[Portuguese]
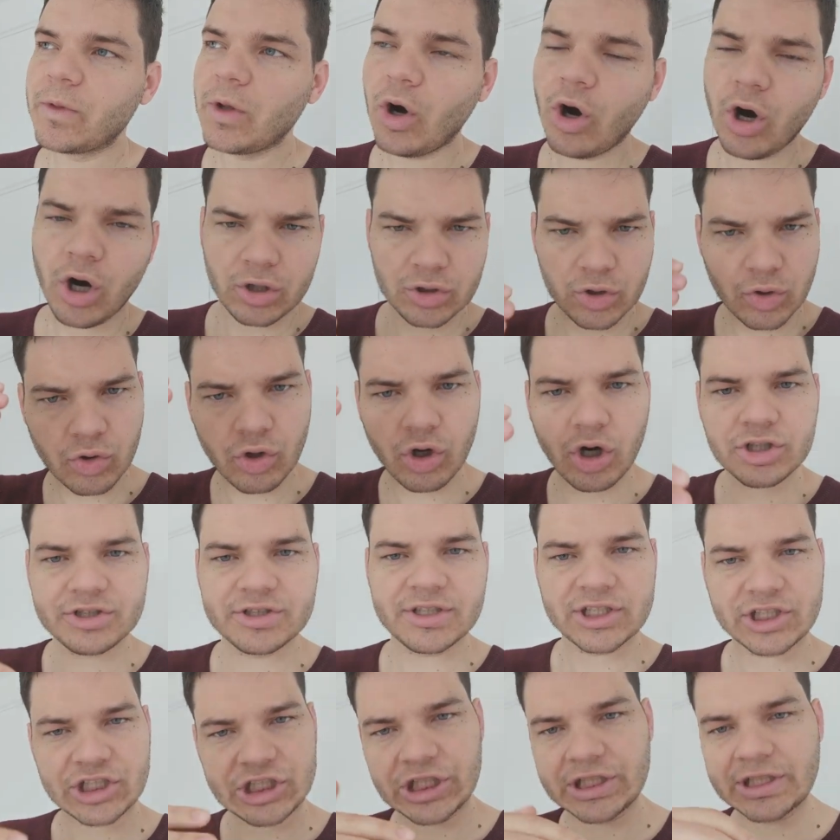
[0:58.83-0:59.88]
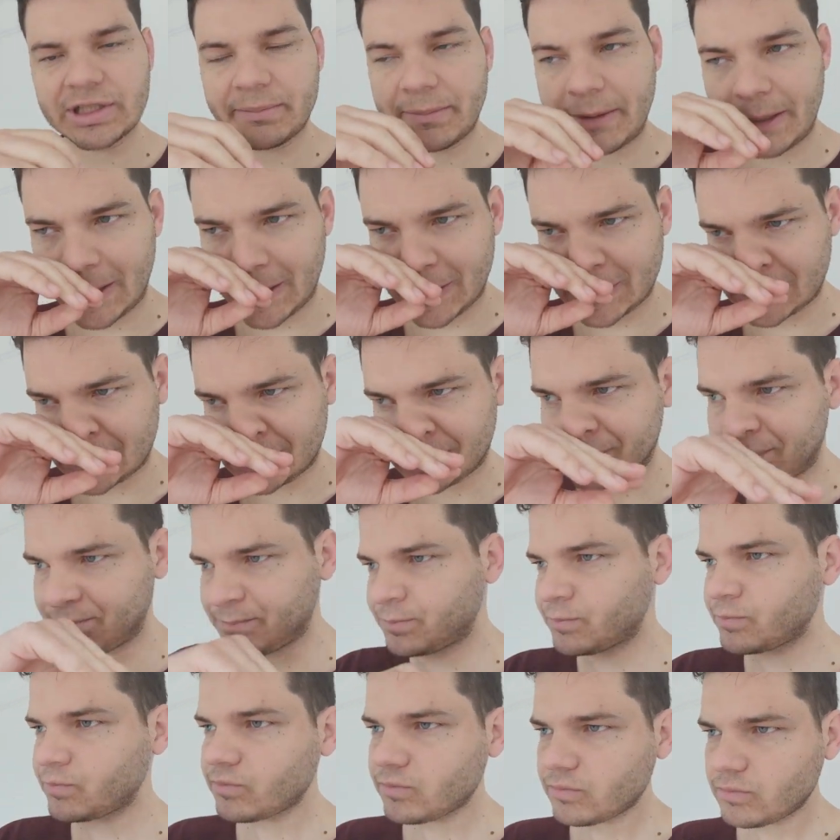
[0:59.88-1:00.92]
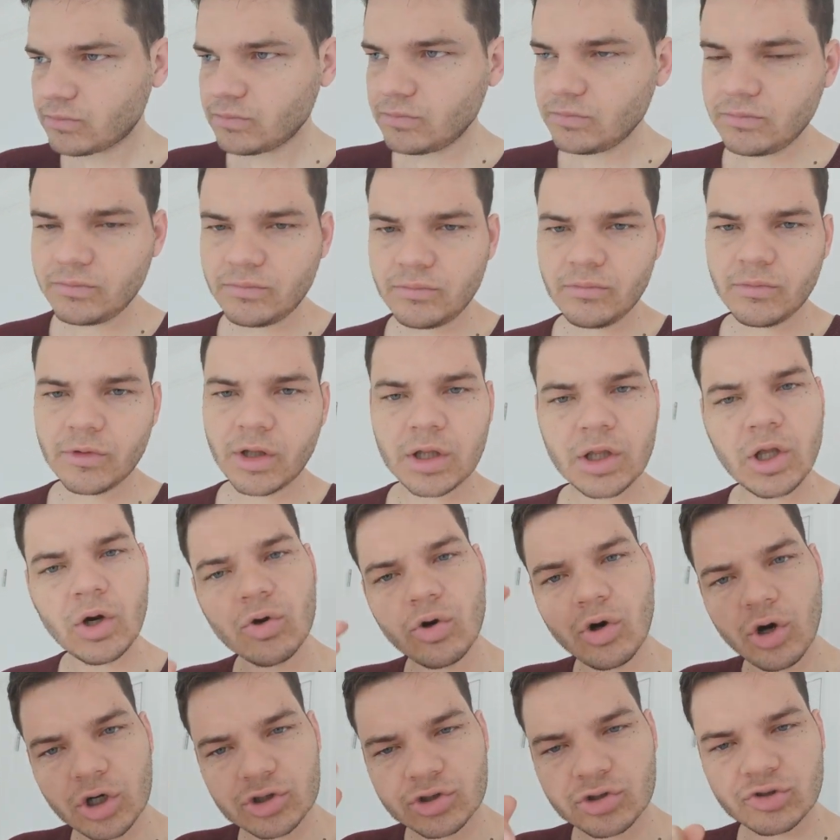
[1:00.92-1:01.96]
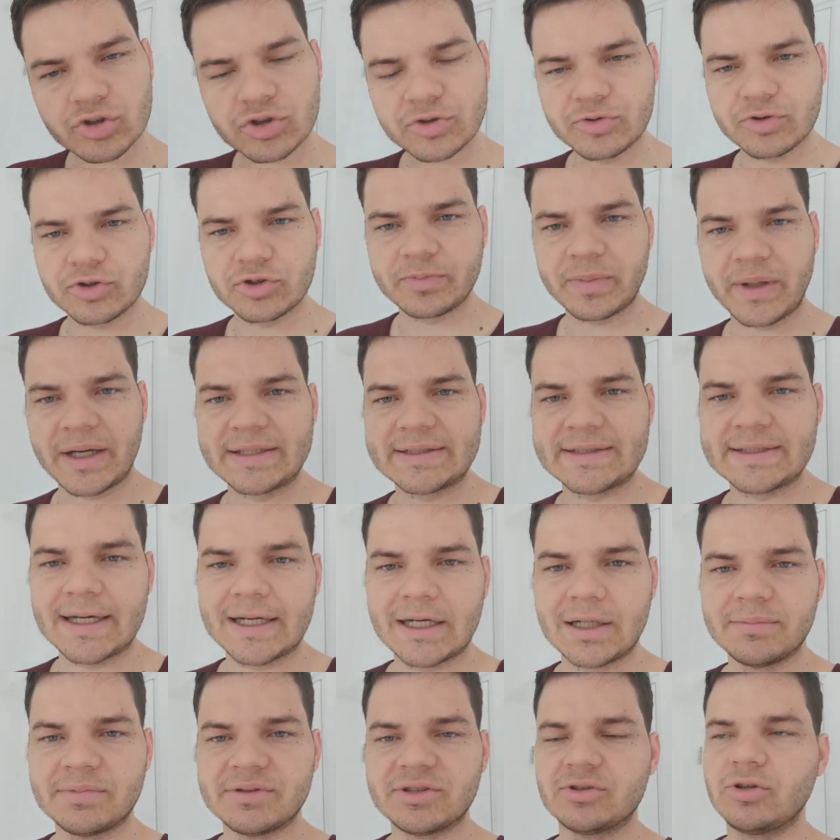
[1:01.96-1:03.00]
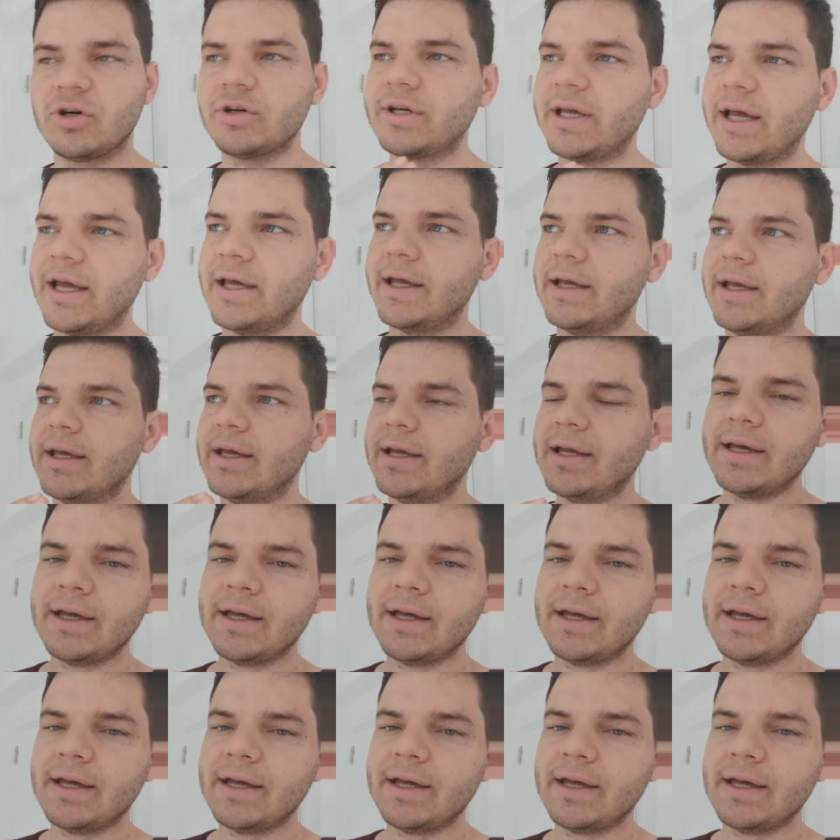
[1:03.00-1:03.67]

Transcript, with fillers: Ó, oh, não gosto da China? Beleza. Não gosto dos, dos países árabes? Ok.